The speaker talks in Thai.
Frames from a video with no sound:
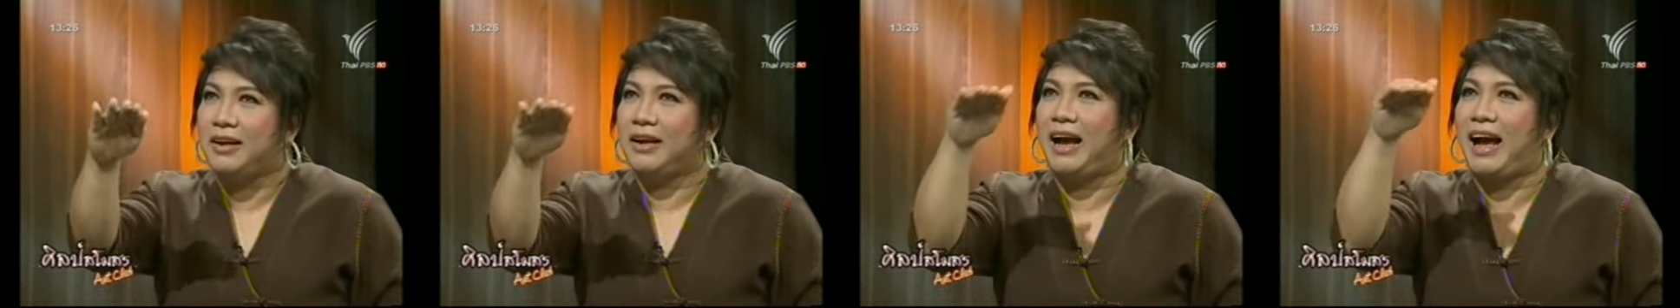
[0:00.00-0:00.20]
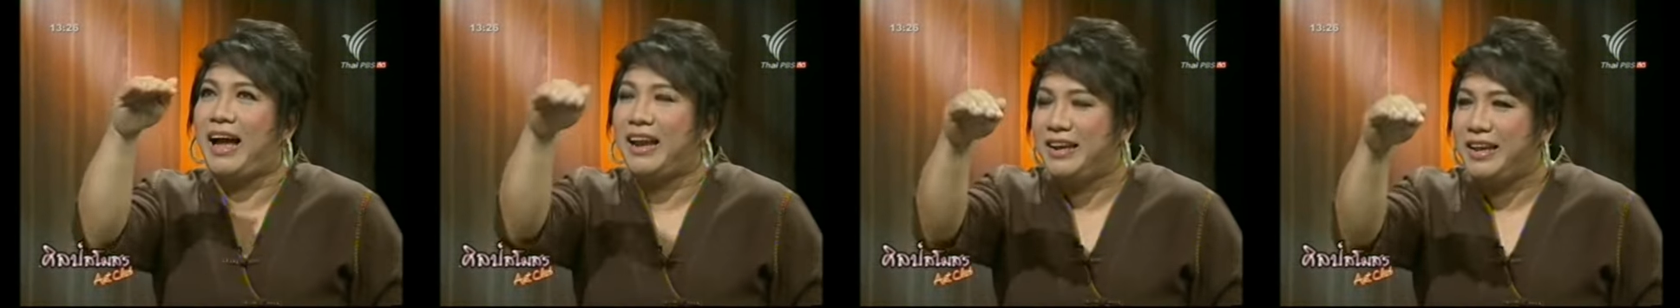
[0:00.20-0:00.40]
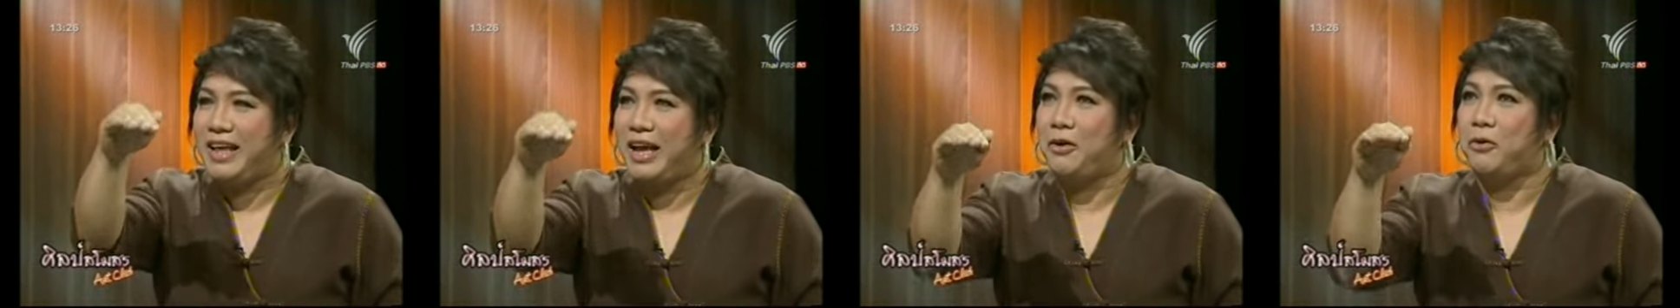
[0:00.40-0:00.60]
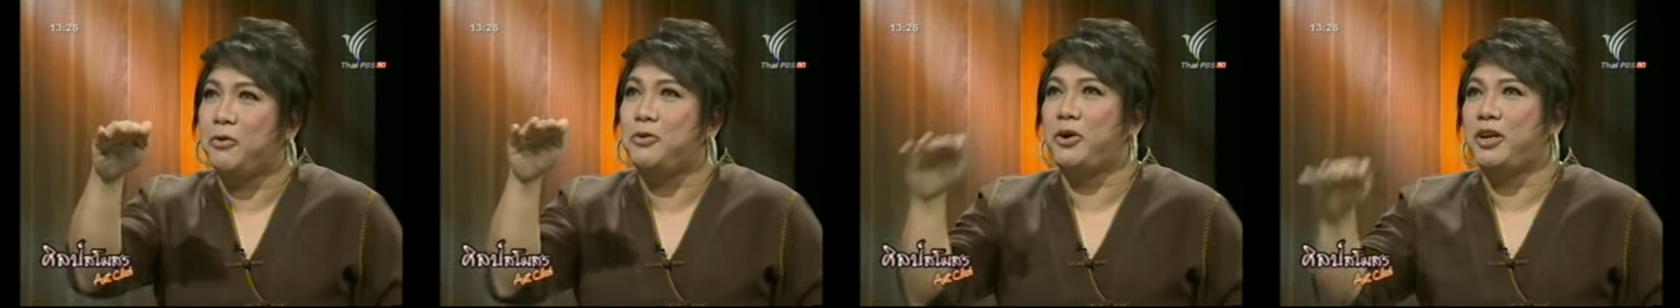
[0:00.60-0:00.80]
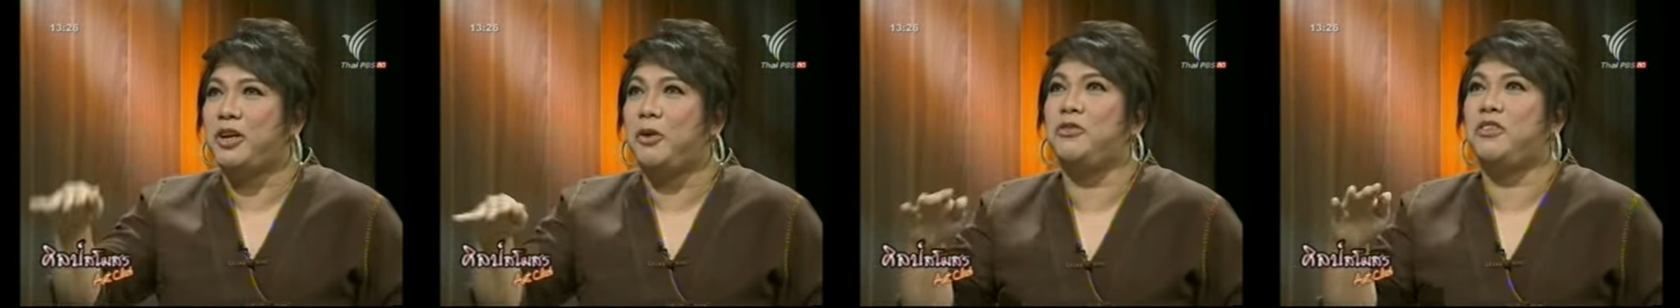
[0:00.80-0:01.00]
ขั้นเนี้ยคุณ
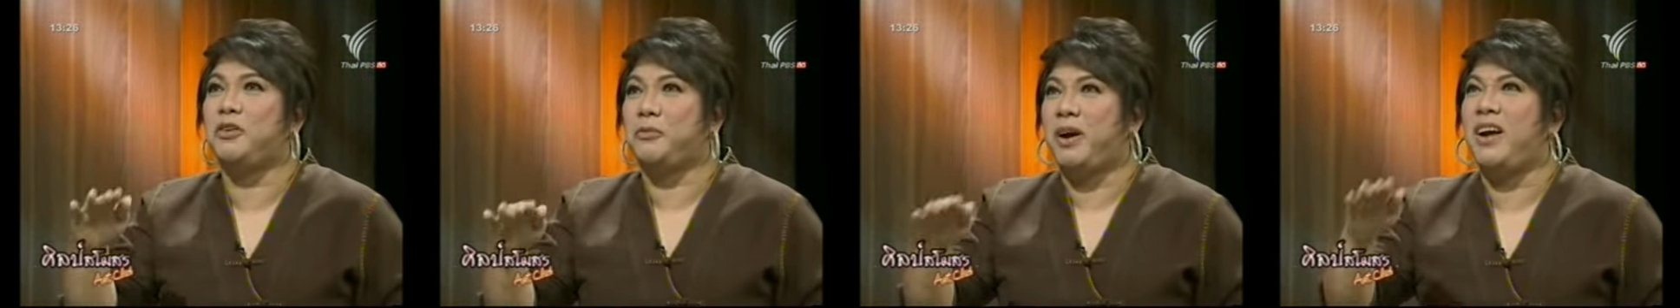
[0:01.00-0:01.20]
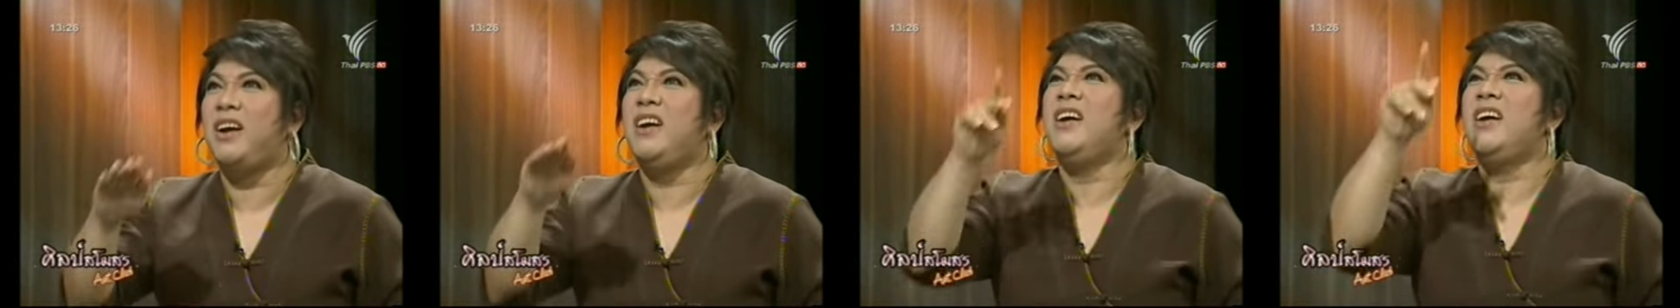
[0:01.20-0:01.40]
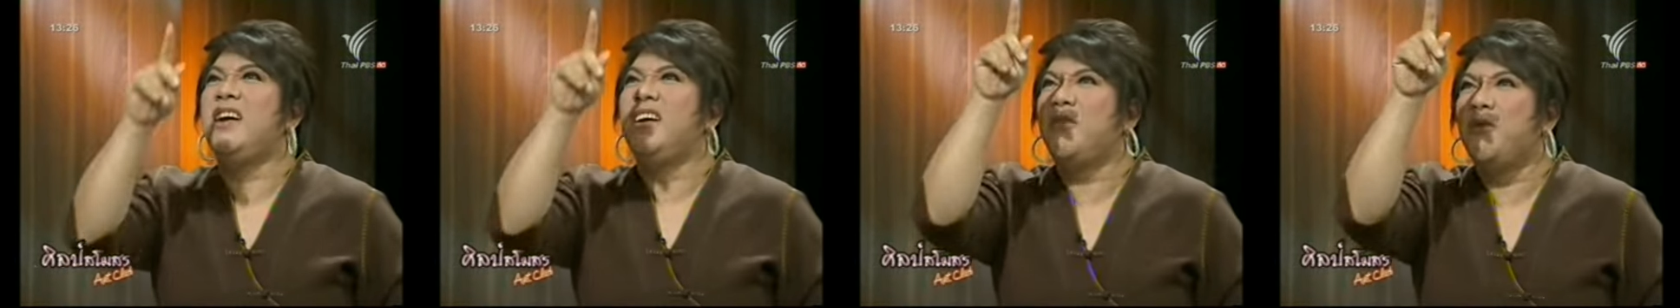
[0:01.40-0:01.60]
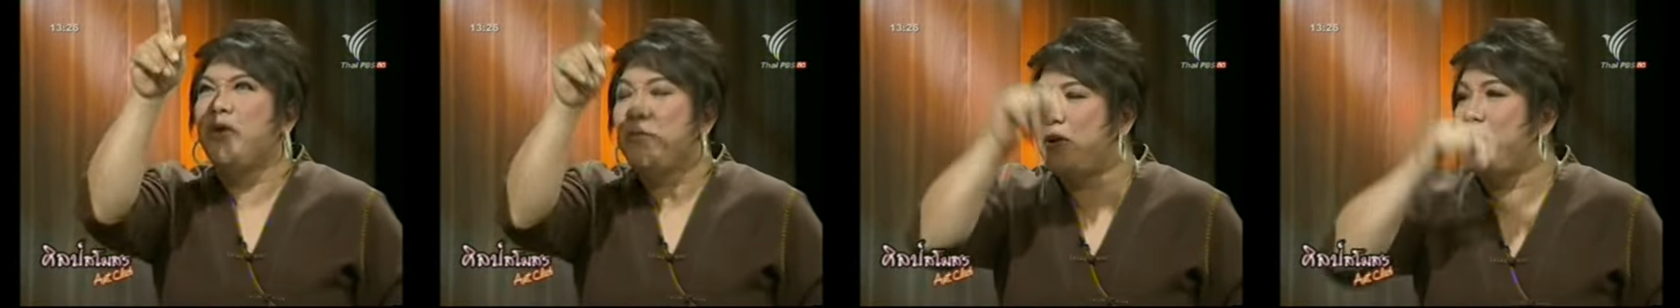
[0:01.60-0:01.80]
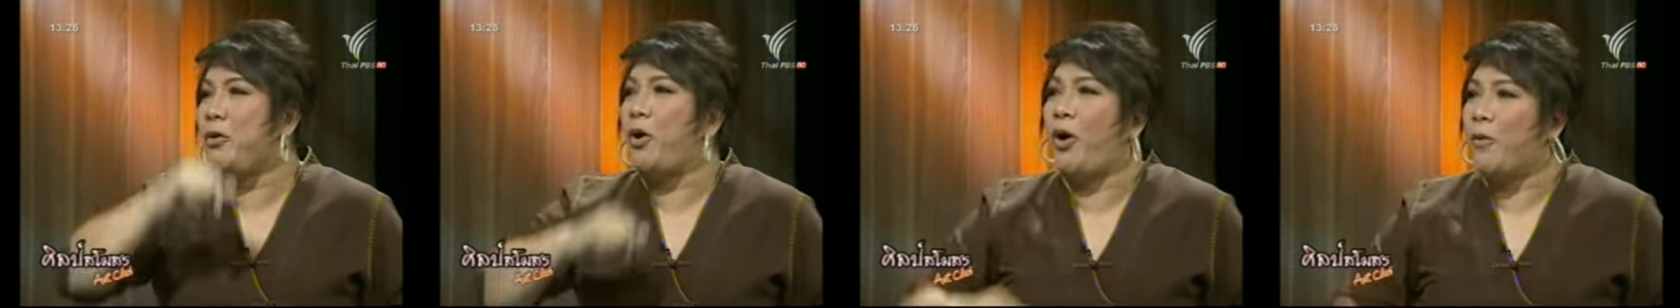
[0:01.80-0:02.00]
ก็จะรู้สึกว่าอุ้ย
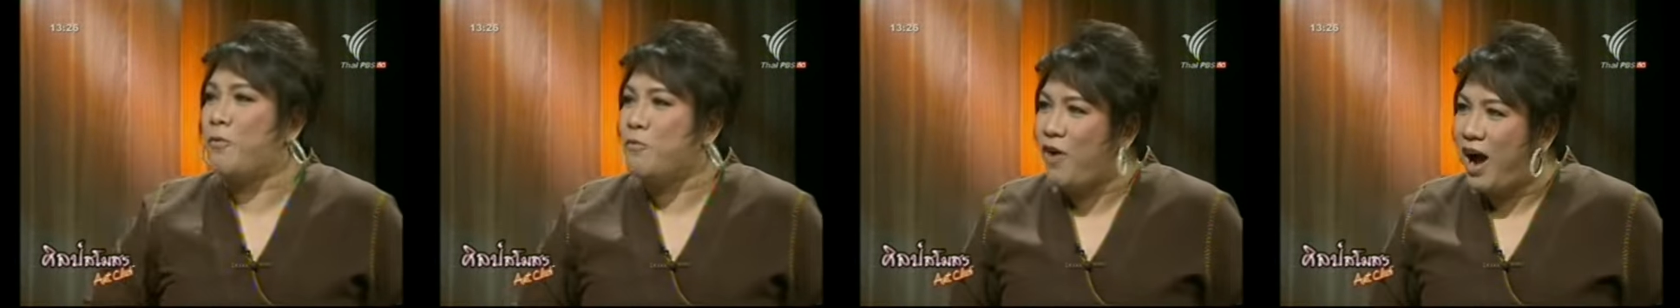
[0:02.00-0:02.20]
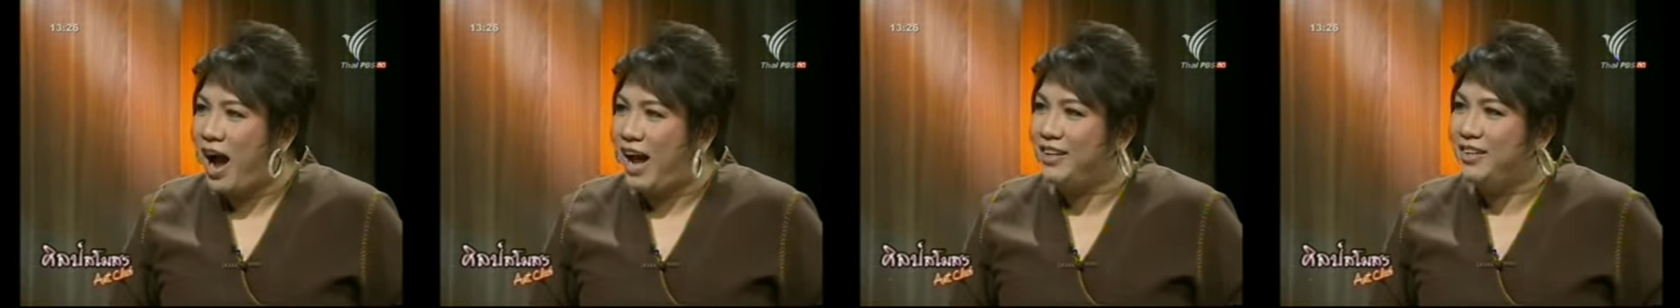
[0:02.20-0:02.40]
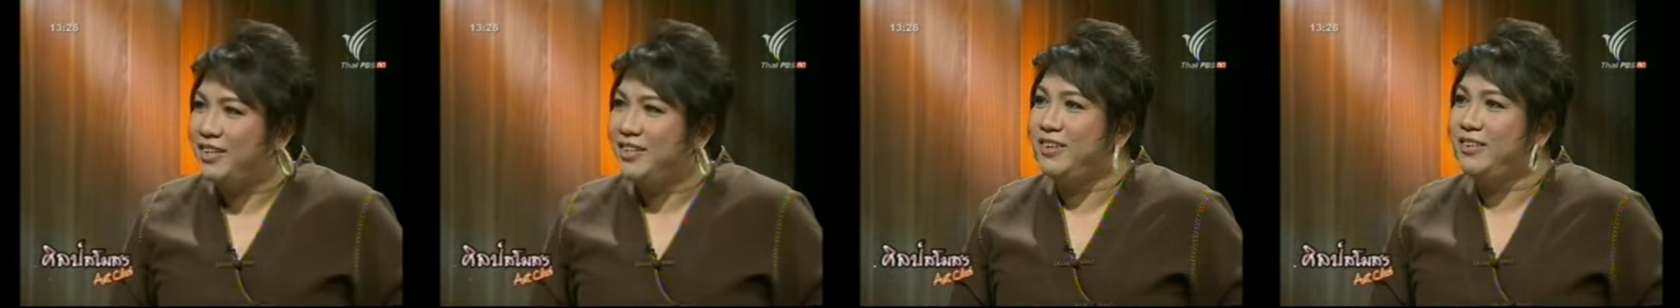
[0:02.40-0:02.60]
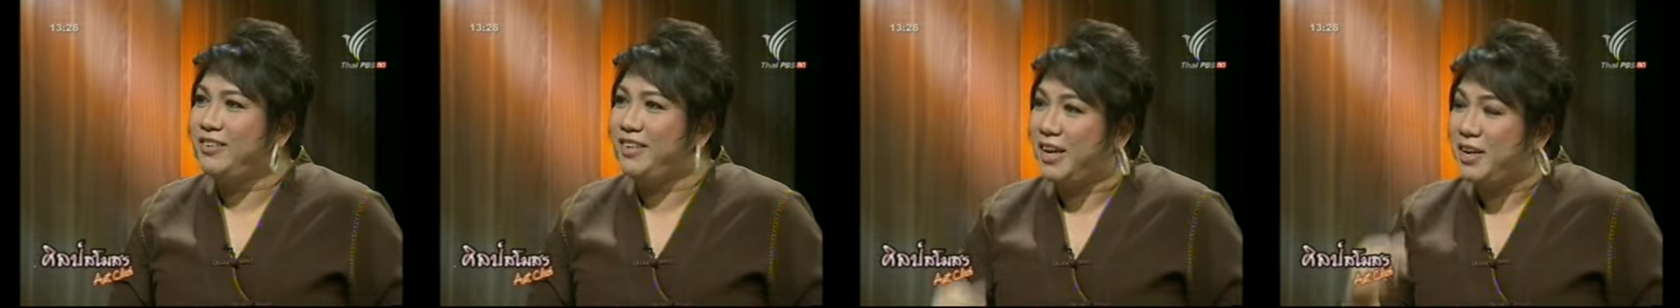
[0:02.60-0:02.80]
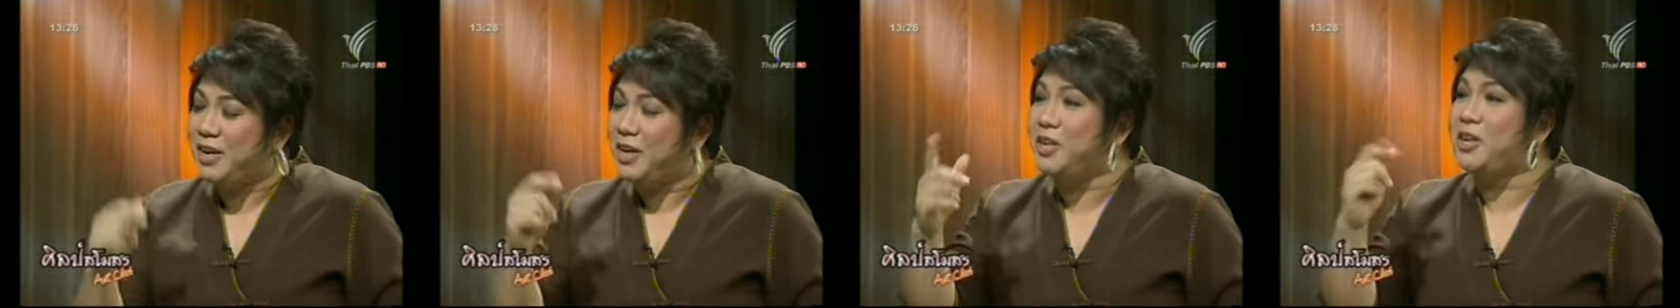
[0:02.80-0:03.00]
มันหอมหวานชื่อเสี
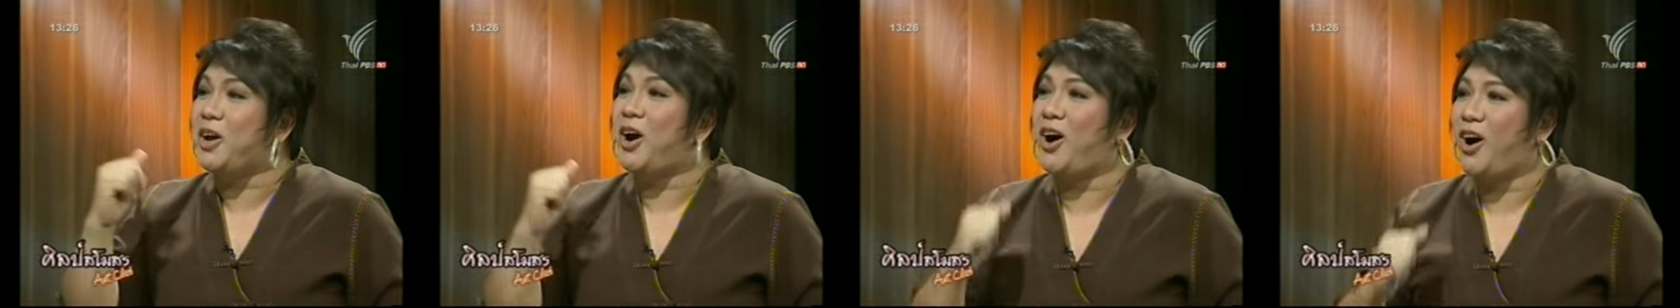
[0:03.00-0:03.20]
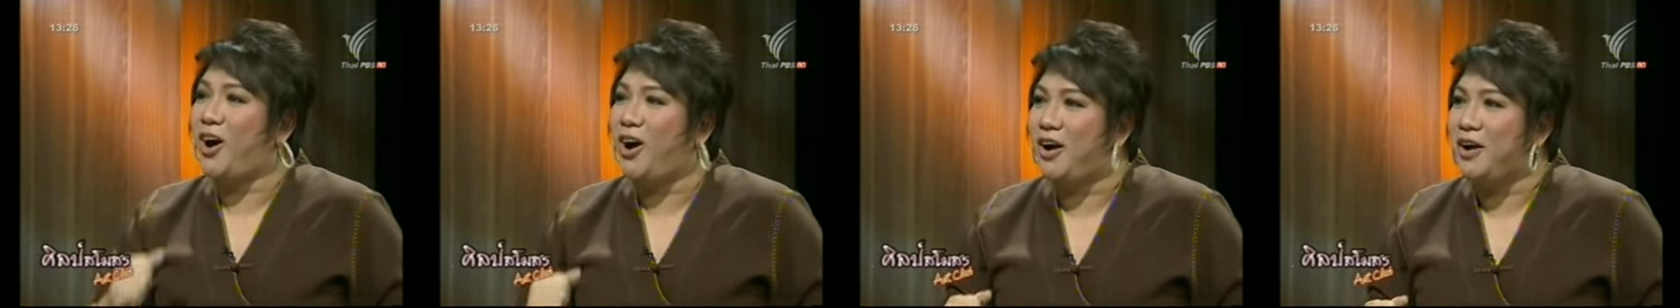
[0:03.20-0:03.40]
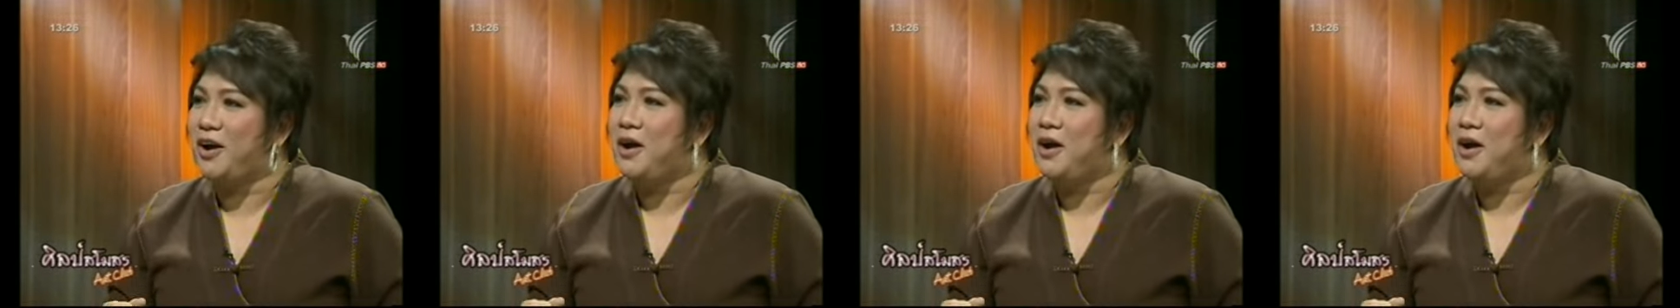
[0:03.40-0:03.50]
ยงเงินทองอา